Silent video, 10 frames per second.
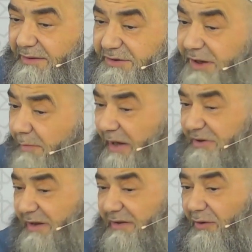Kim
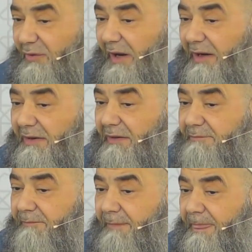başlatıyor yani?
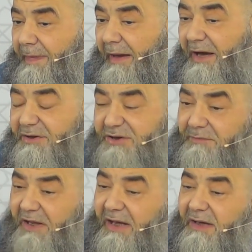E
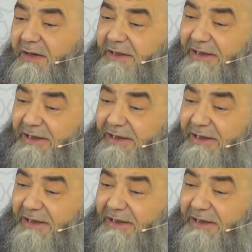şimdi